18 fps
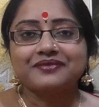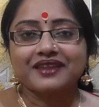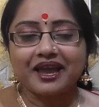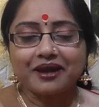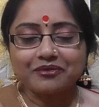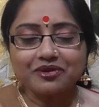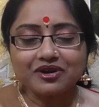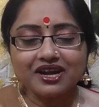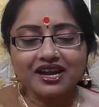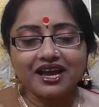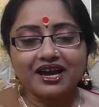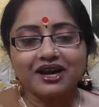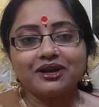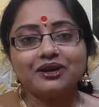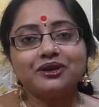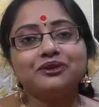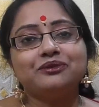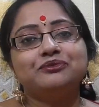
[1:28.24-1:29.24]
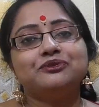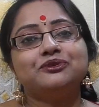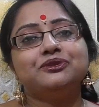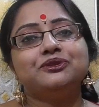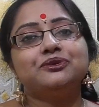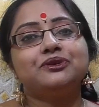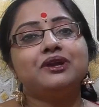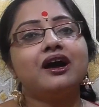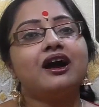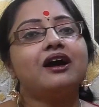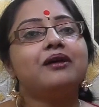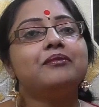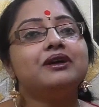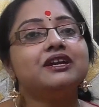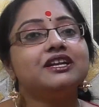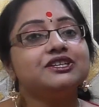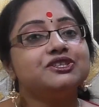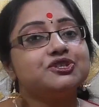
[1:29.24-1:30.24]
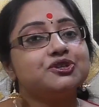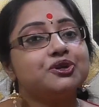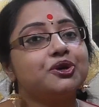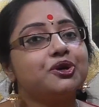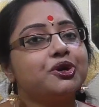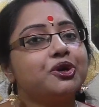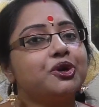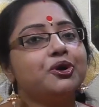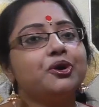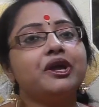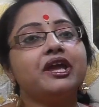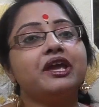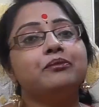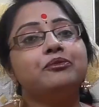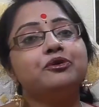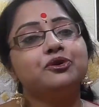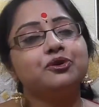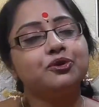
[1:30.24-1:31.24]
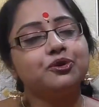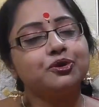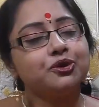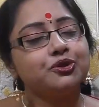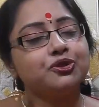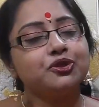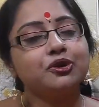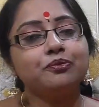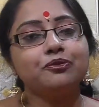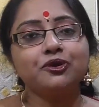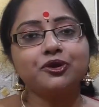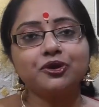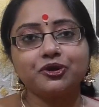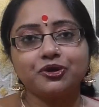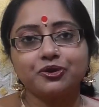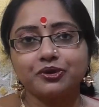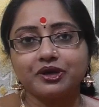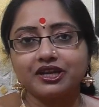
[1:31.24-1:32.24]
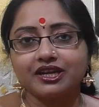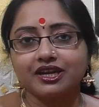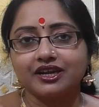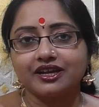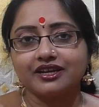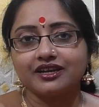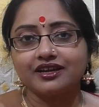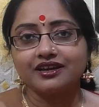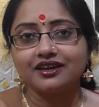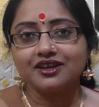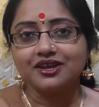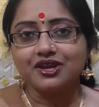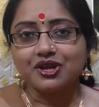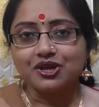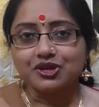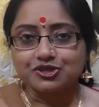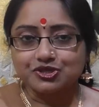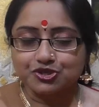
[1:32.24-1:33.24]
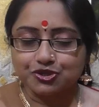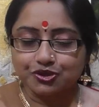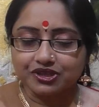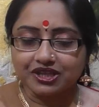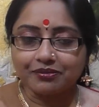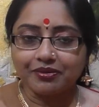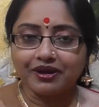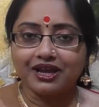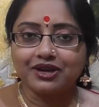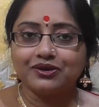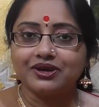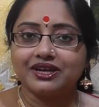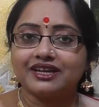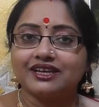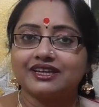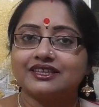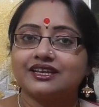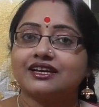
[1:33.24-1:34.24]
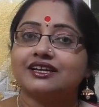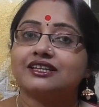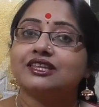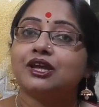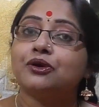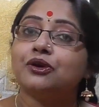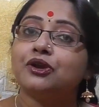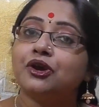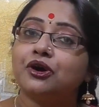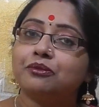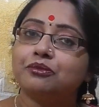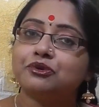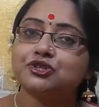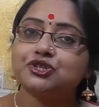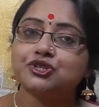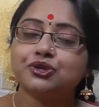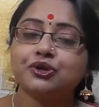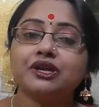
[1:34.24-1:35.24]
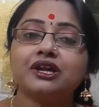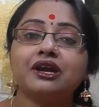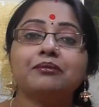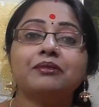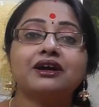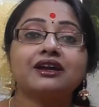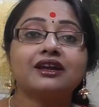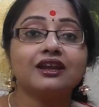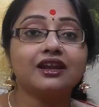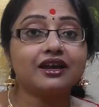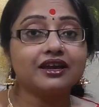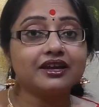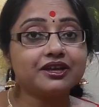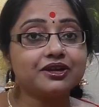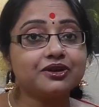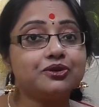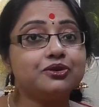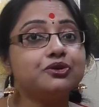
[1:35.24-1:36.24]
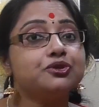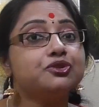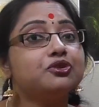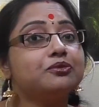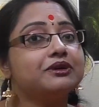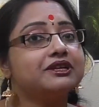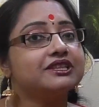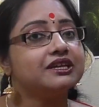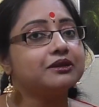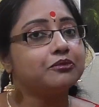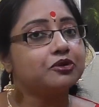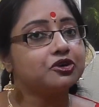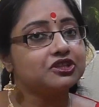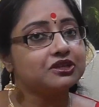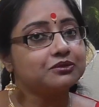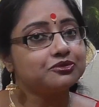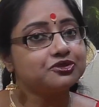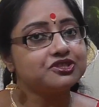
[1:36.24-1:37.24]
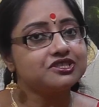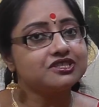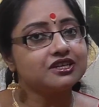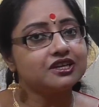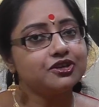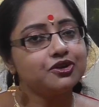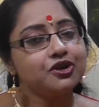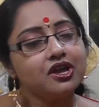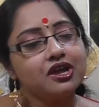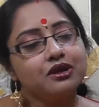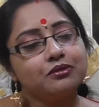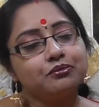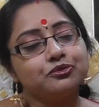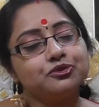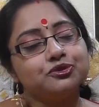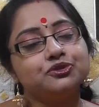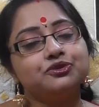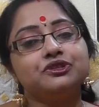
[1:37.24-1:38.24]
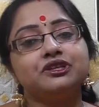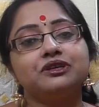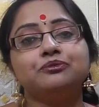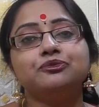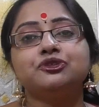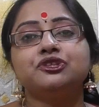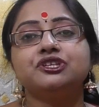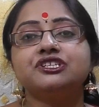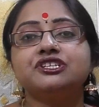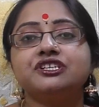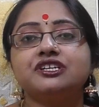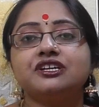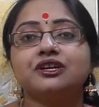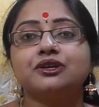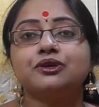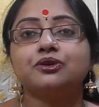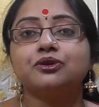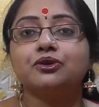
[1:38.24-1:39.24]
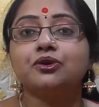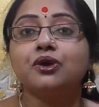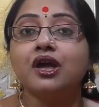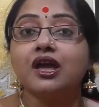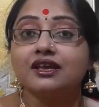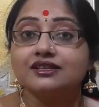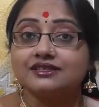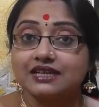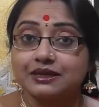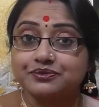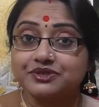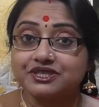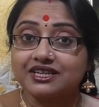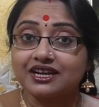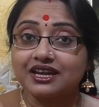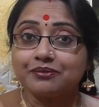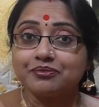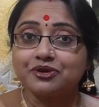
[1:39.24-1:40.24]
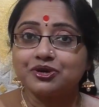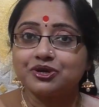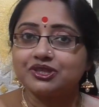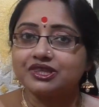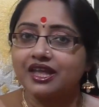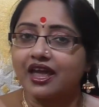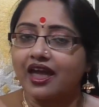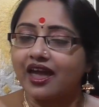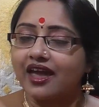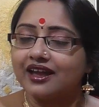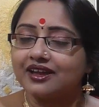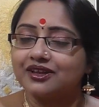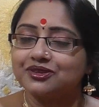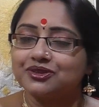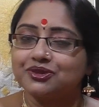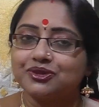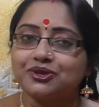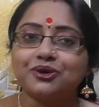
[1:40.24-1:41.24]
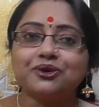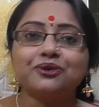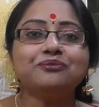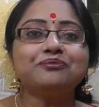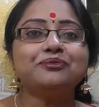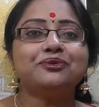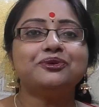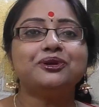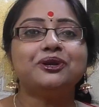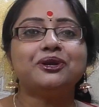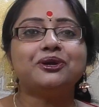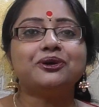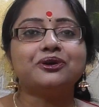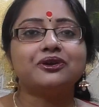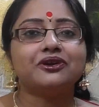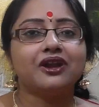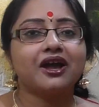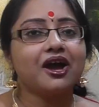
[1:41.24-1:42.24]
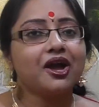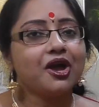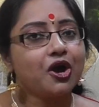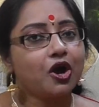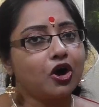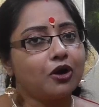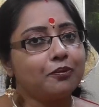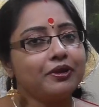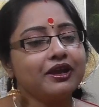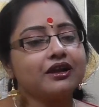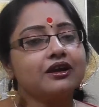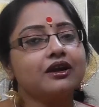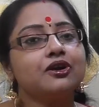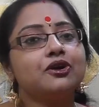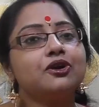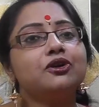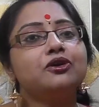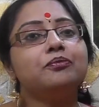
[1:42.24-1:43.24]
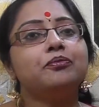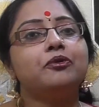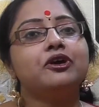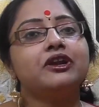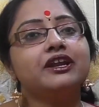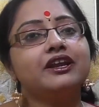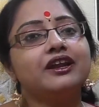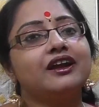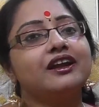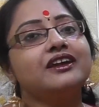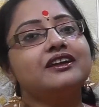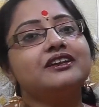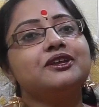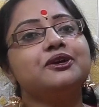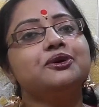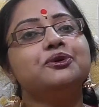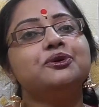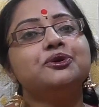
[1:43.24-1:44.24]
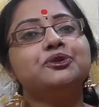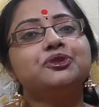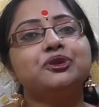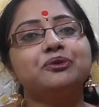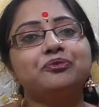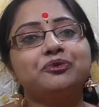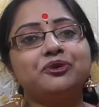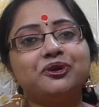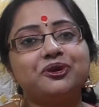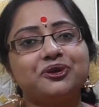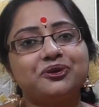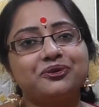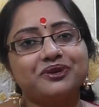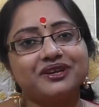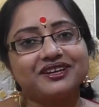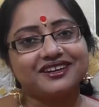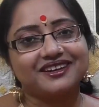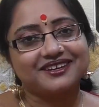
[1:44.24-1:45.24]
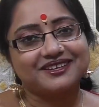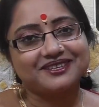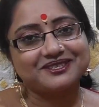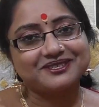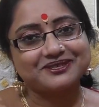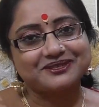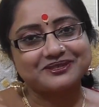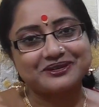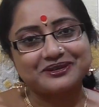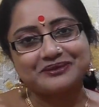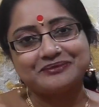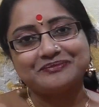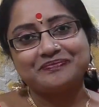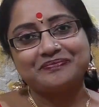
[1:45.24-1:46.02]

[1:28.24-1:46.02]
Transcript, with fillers: কেমন লাগলো বন্ধুরা আমার এই ছোট্ট এবং গুরুত্বপূর্ণ টুকিটাকিটা যদি ভালো লেগে থাকে তাহলে অবশ্যই আমাকে লাইক করো তোমাদের মতামত জানিও বন্ধুদের মধ্যে শেয়ার করো সাবস্ক্রাইব করতে একদম ভুল করো না অপেক্ষা করো পরের আরেকটা গুরুত্বপূর্ণ টুকিটাকির জন্য